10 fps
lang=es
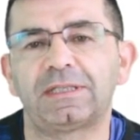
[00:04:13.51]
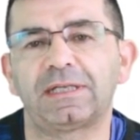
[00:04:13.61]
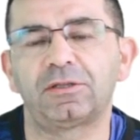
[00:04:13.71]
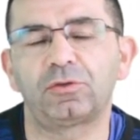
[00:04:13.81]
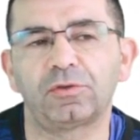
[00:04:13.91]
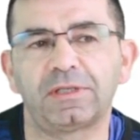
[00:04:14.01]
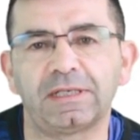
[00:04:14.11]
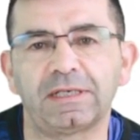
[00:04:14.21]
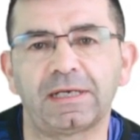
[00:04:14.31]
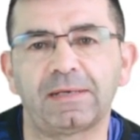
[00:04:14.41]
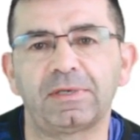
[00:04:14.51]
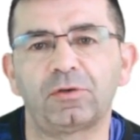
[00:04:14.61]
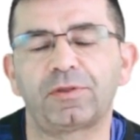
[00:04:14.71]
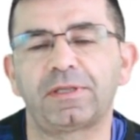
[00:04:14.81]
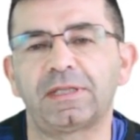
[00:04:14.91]
tanto de la
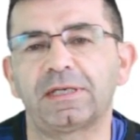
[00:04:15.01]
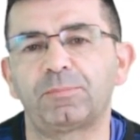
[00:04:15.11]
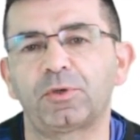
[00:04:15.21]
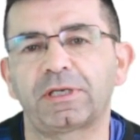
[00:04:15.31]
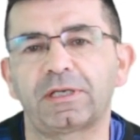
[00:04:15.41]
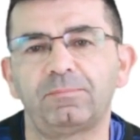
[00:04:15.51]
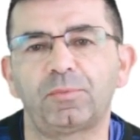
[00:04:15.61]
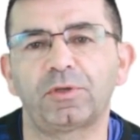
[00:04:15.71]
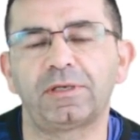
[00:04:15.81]
velocidad, por ejemplo,